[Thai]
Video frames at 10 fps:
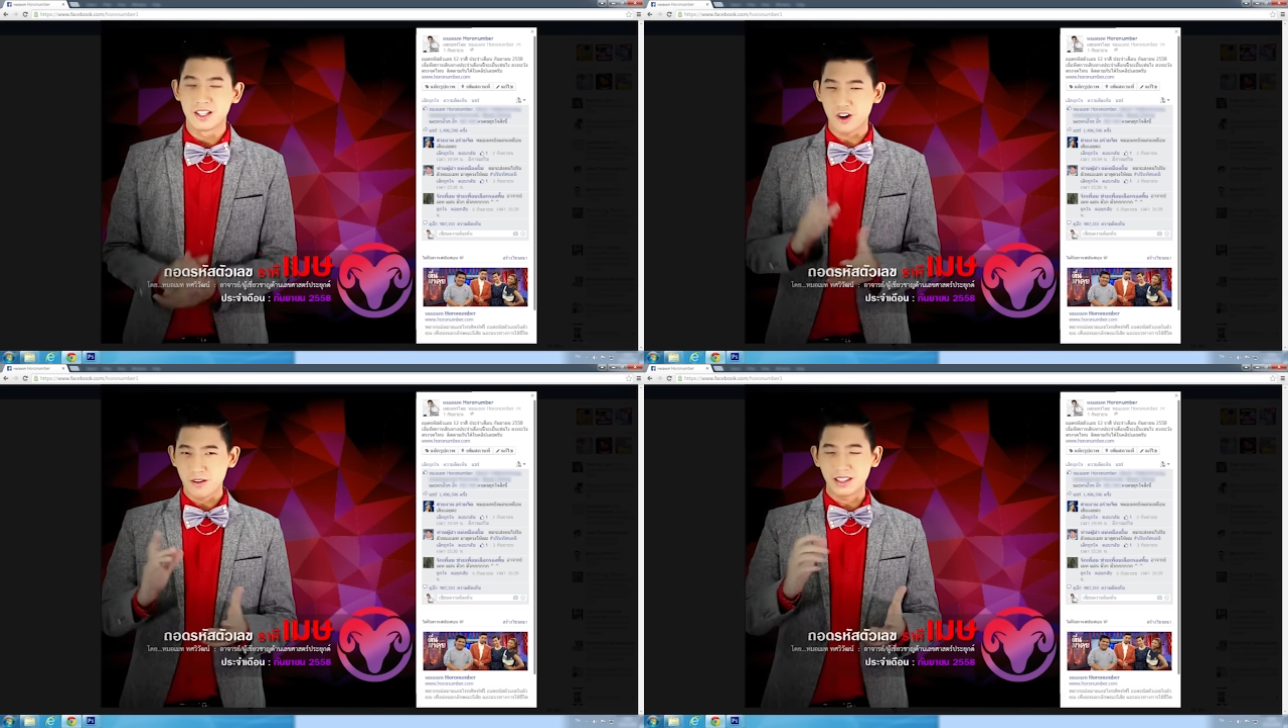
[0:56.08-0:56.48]

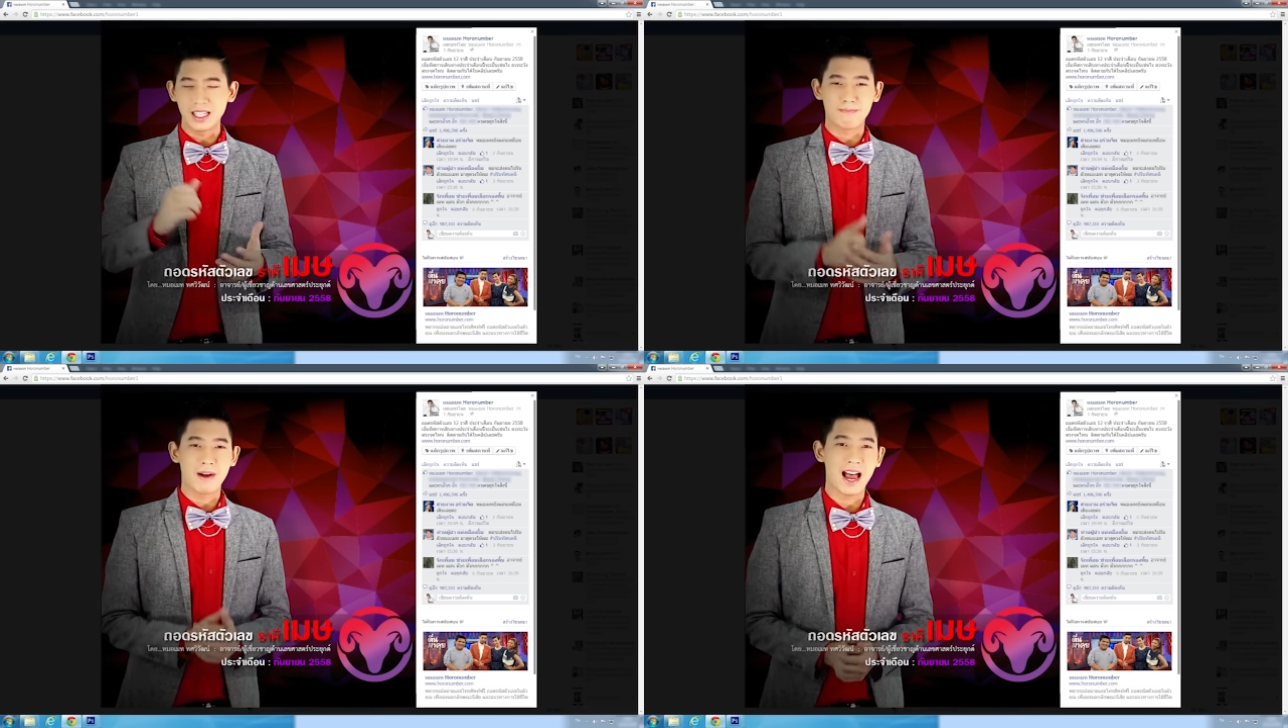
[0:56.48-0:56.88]
จน
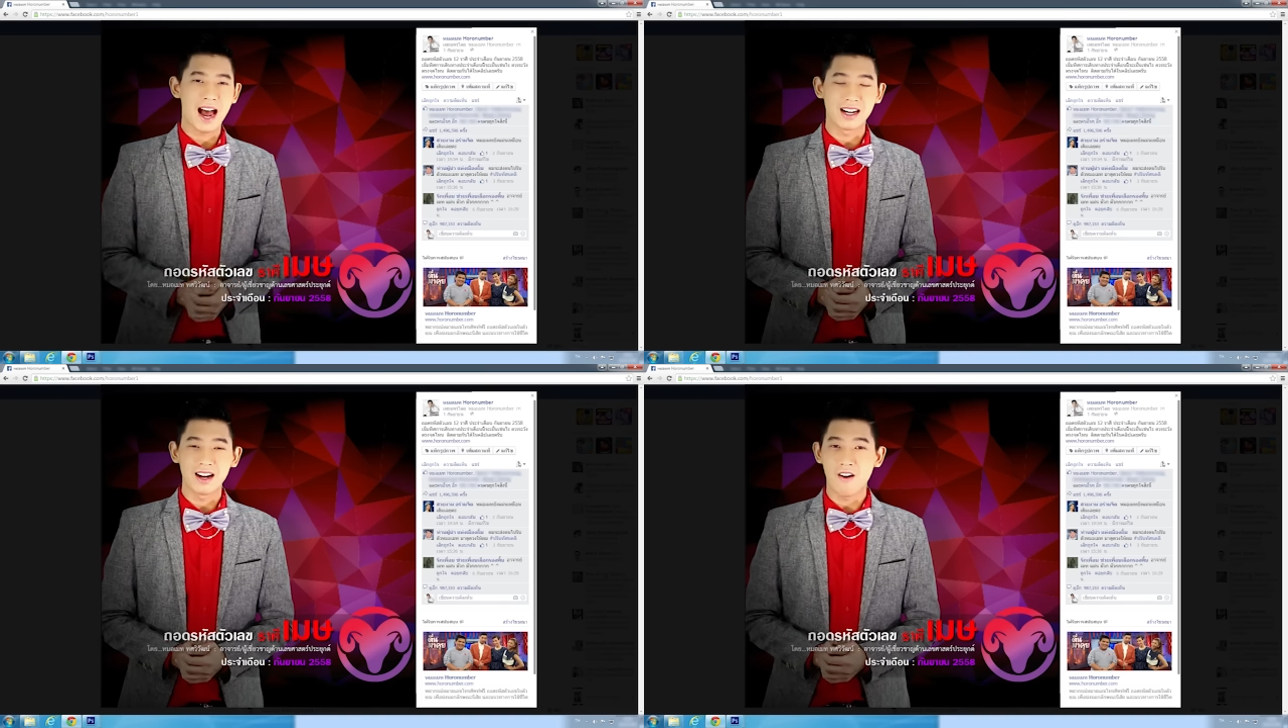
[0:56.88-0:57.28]
ติดปัญ
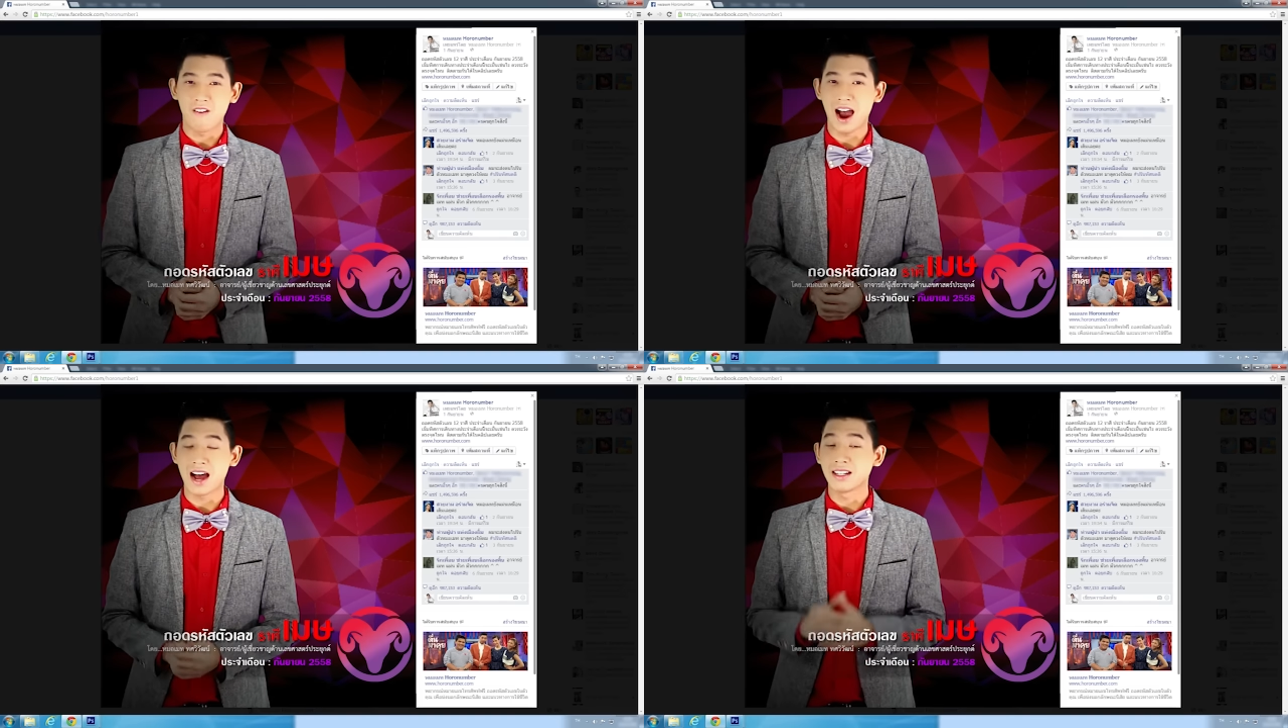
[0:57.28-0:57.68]
หาเรื่องข
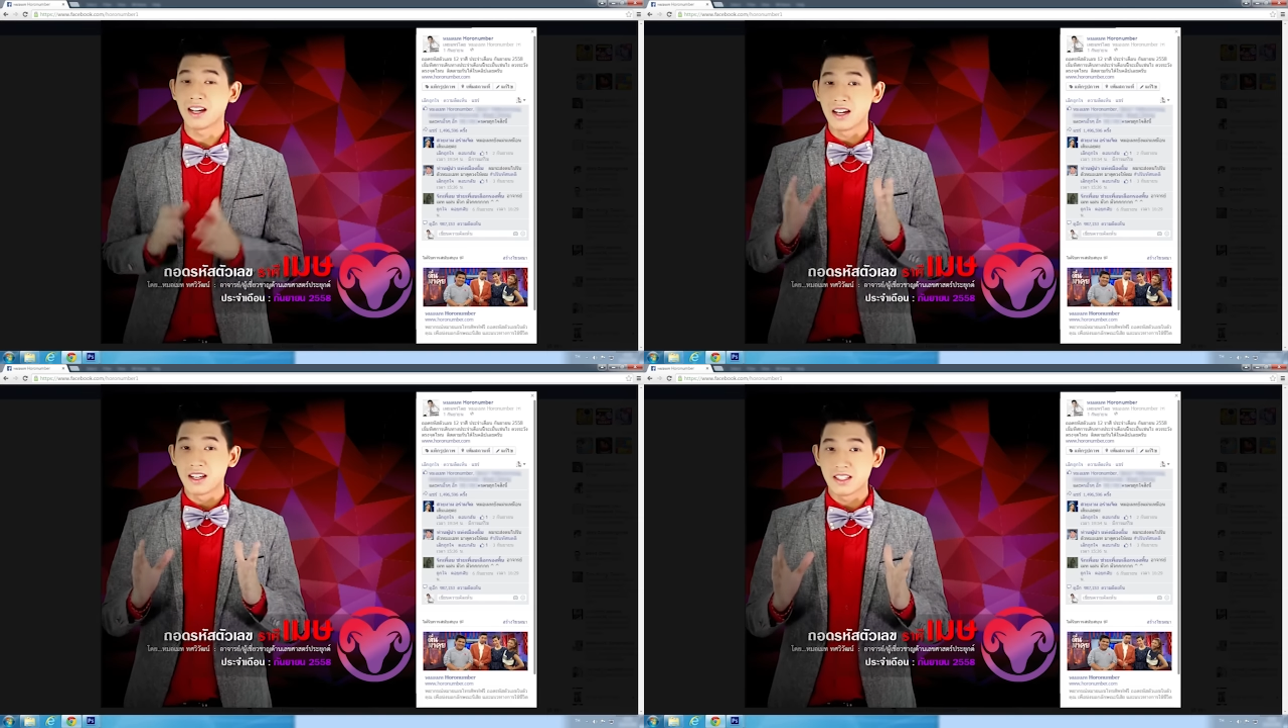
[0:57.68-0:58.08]
องการ
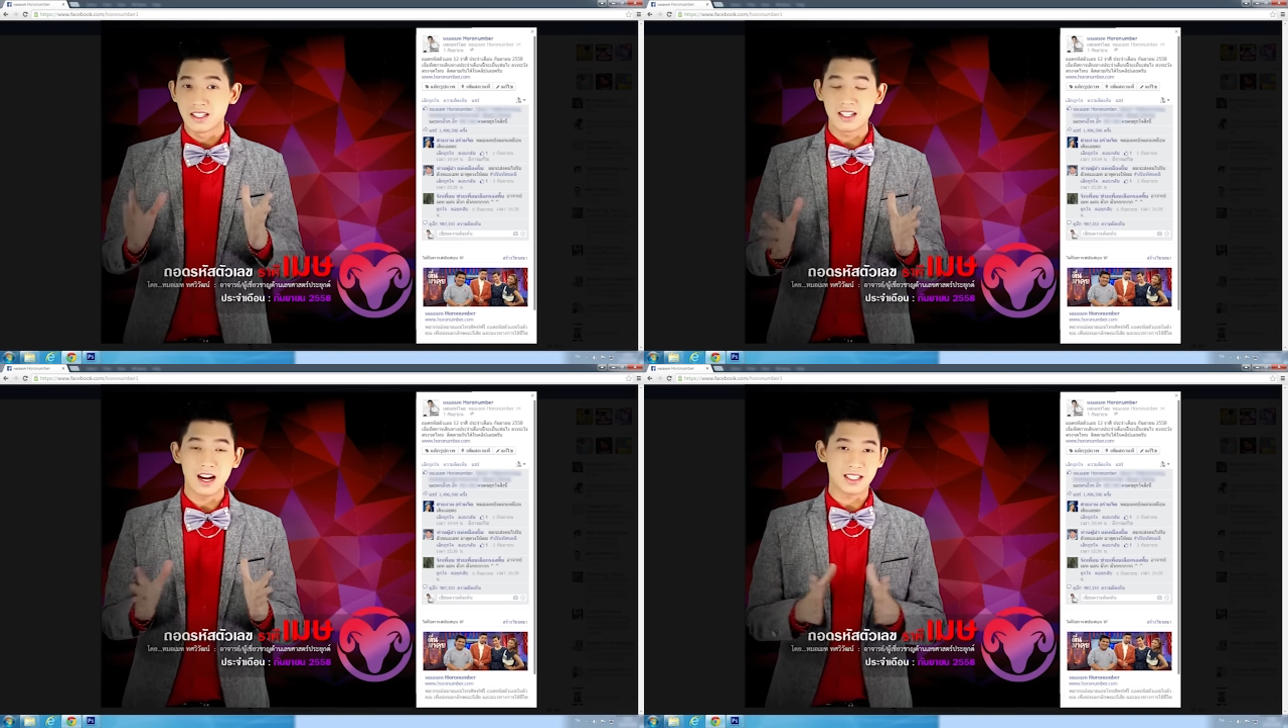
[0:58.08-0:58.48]

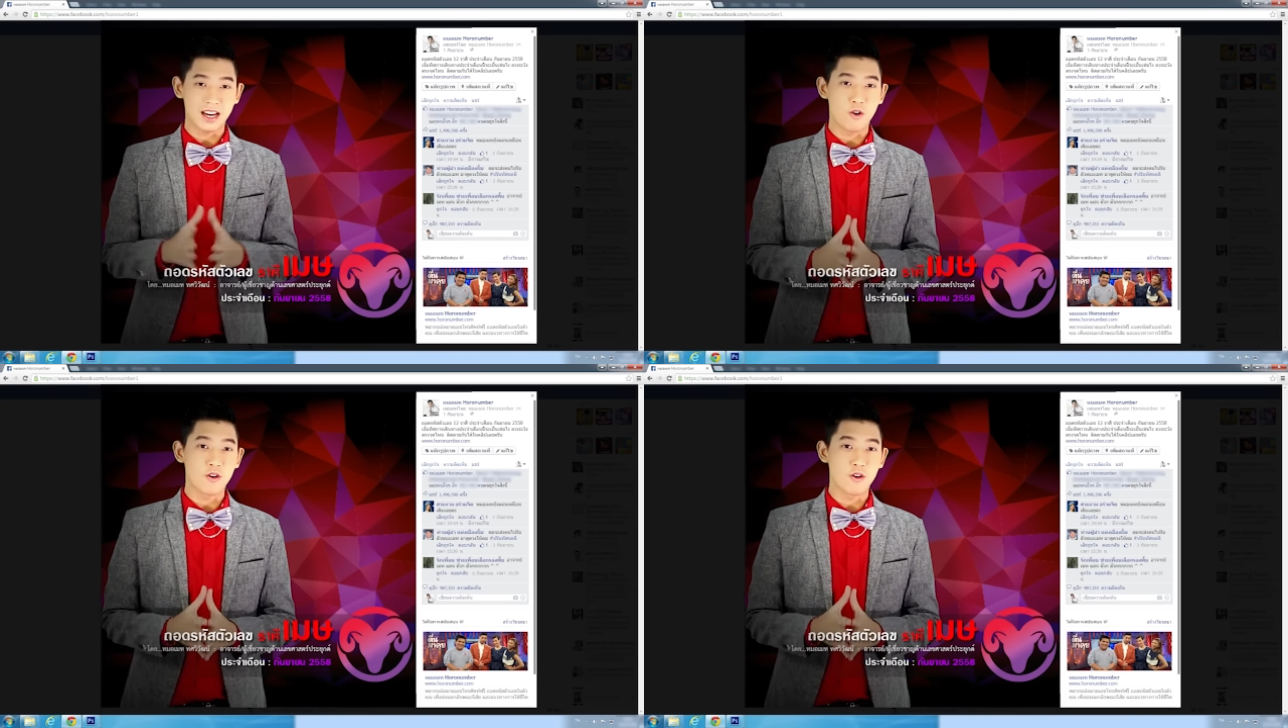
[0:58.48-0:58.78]
เชื่อใจ